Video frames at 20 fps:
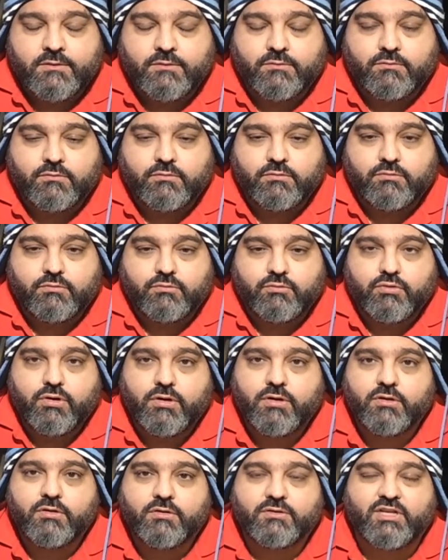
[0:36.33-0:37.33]
وإن
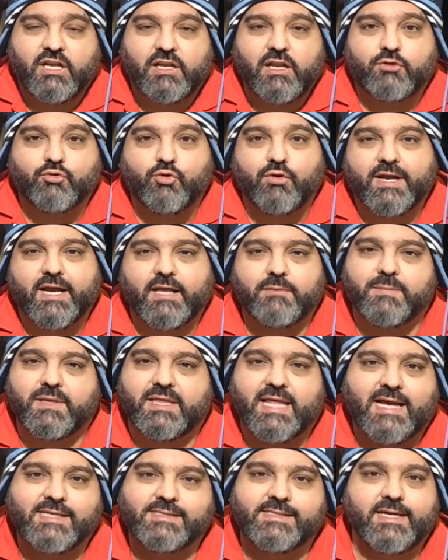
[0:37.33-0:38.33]
شاء الله تكون
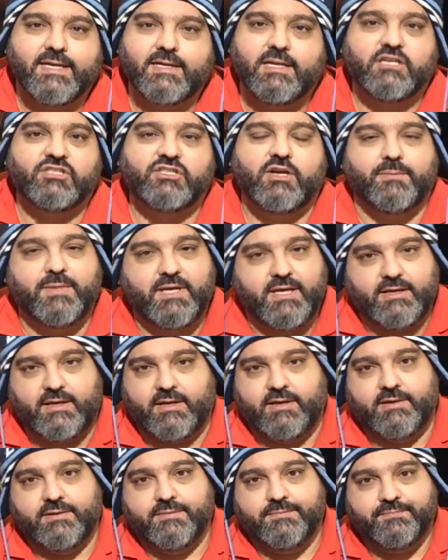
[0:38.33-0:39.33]
ختمة أحزان للجميع
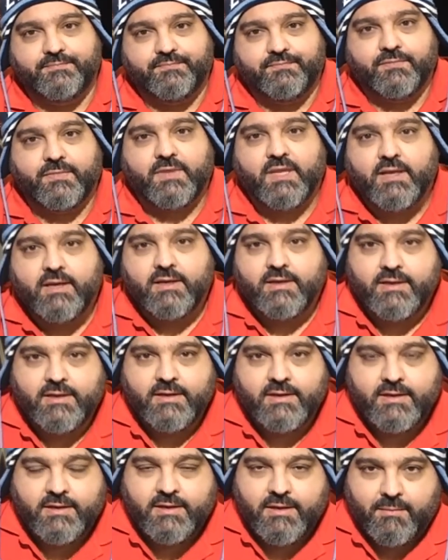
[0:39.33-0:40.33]
يعني
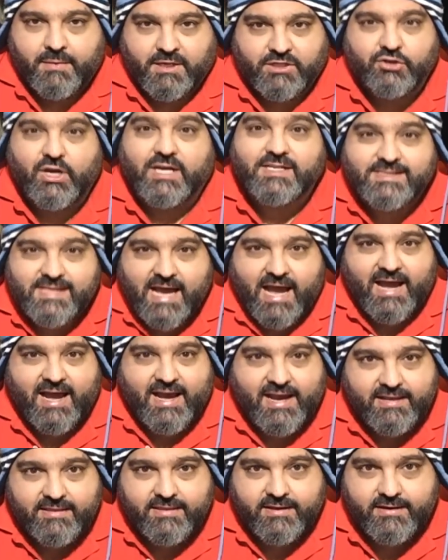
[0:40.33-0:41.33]
بس شو هالسقعة
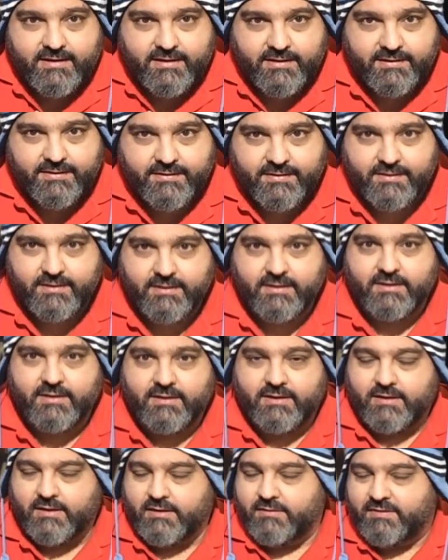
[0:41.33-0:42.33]
هيدي؟
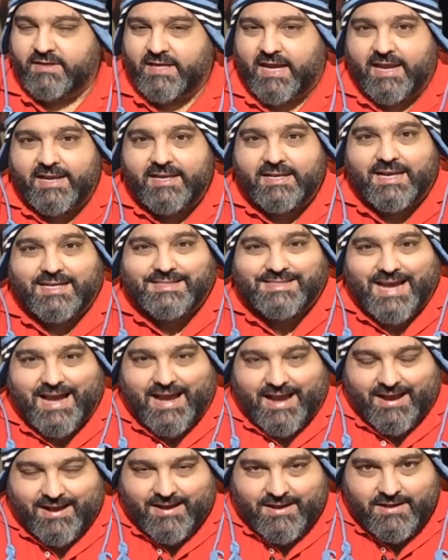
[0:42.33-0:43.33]
في عنا
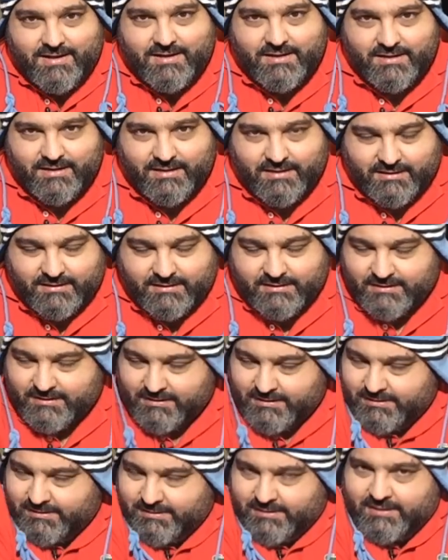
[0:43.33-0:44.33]
سقعة
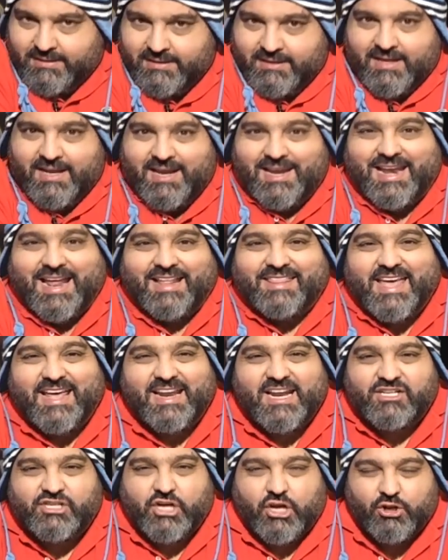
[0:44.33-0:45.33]

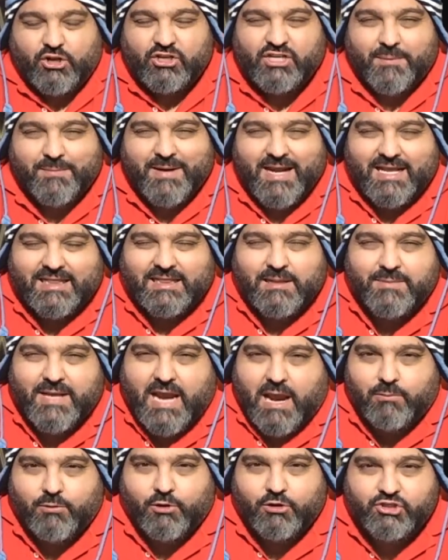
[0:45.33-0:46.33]
لدرجة انه جماعة اللي
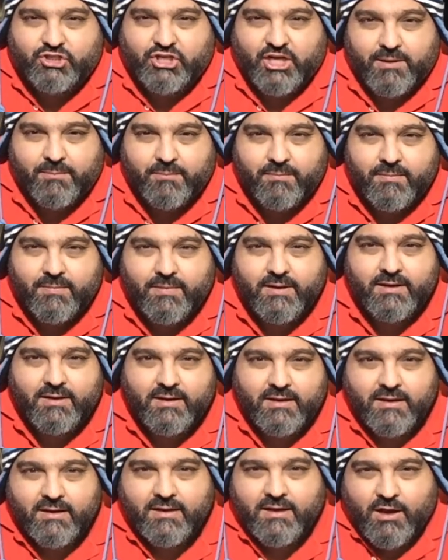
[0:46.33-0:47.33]
بيعملوا جيم
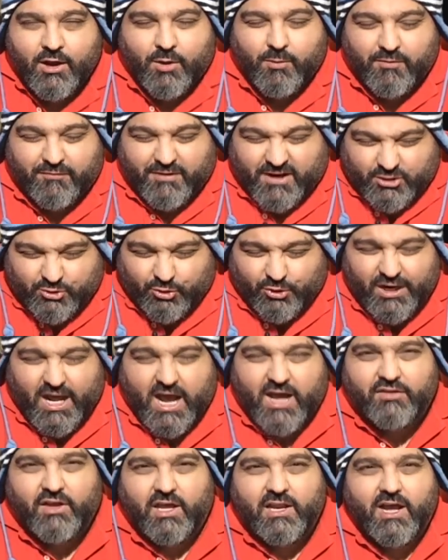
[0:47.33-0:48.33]
وبيفرجونا
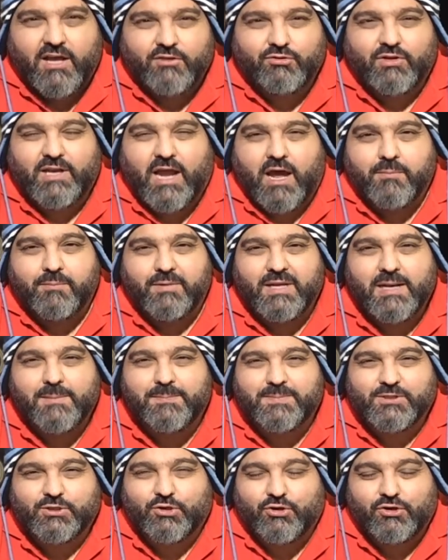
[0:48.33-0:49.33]
عضلاتهم عم
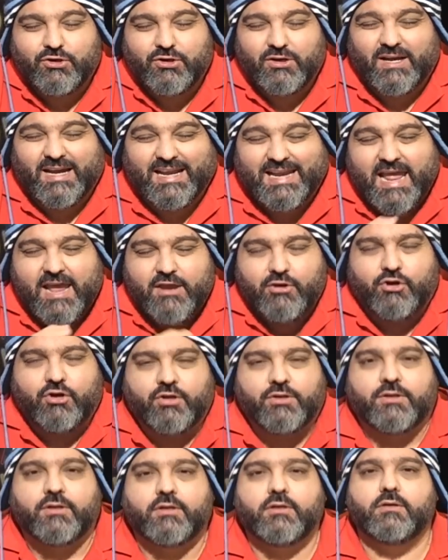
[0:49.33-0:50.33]
بيلبسوا
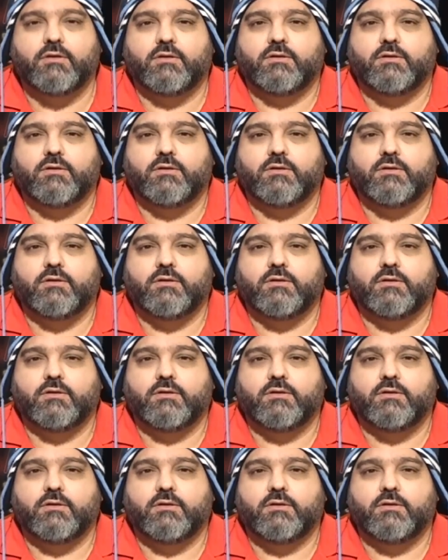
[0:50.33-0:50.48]
عليهم